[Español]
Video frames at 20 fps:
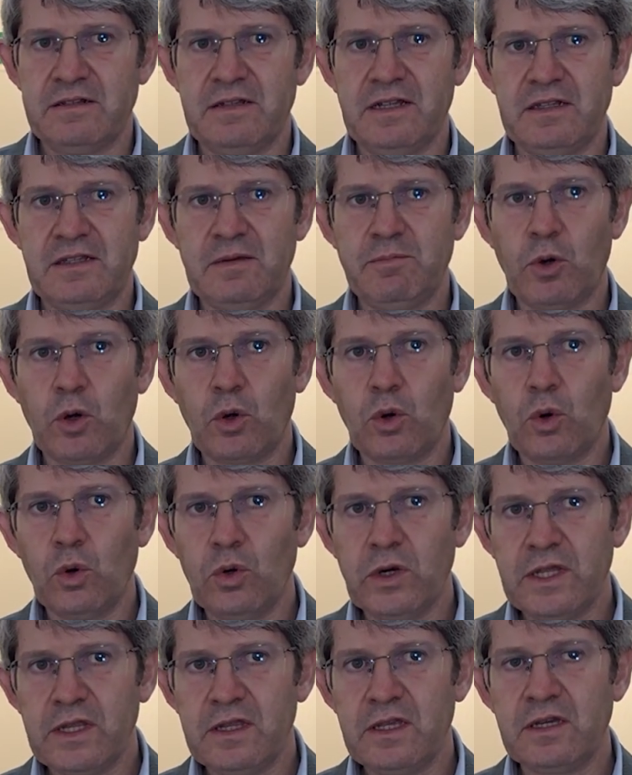de tipo
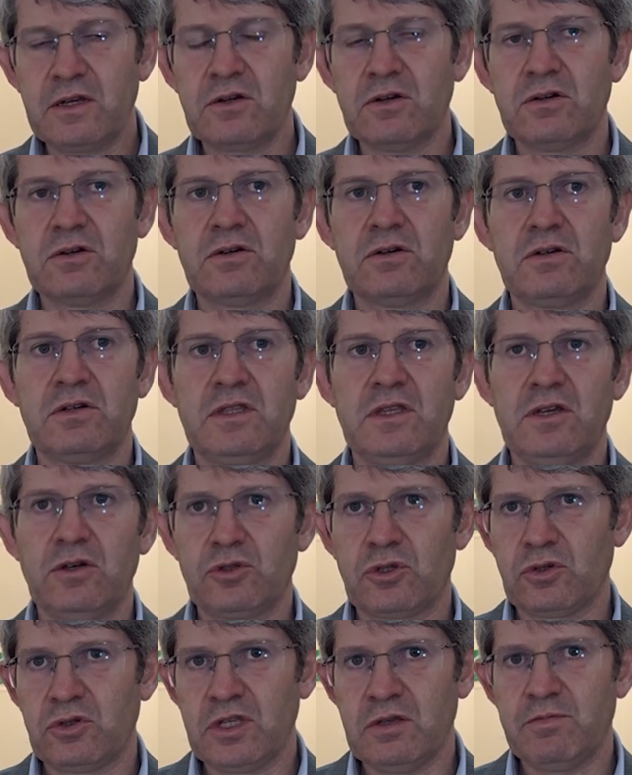jurídico y de
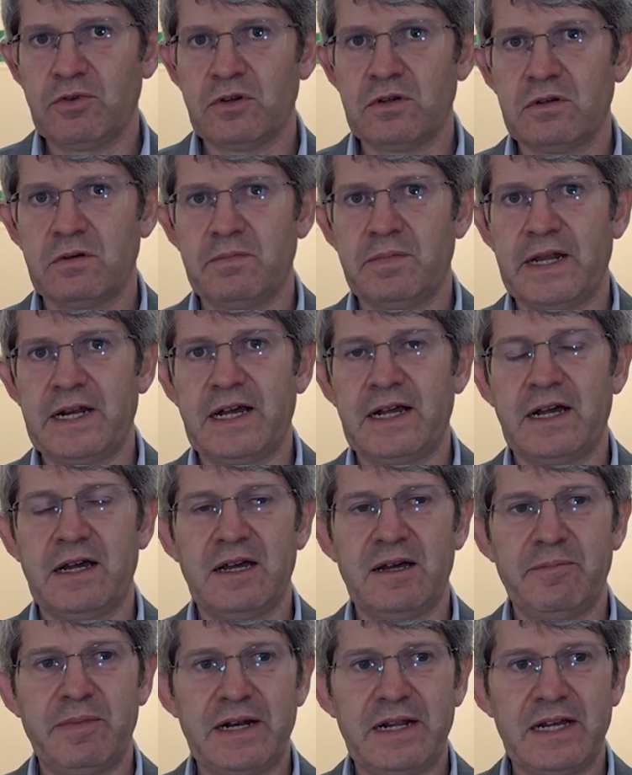otro tipo
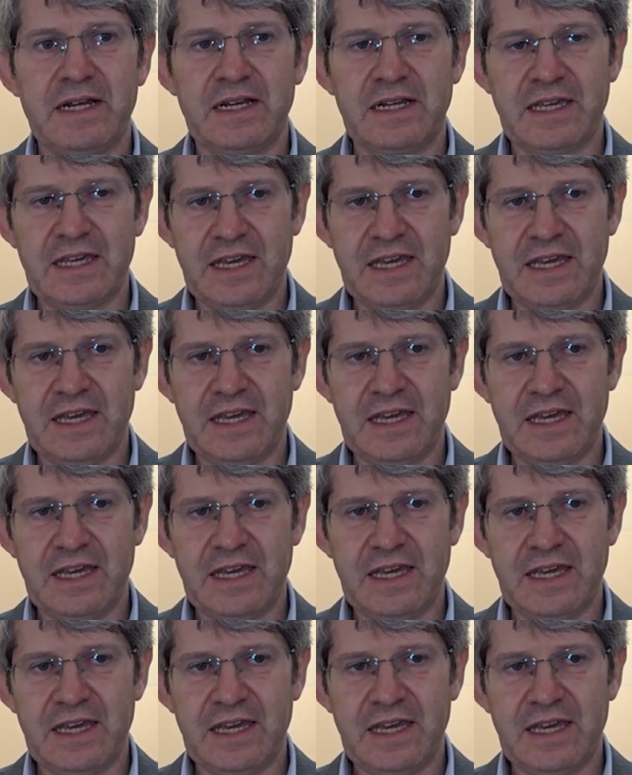para,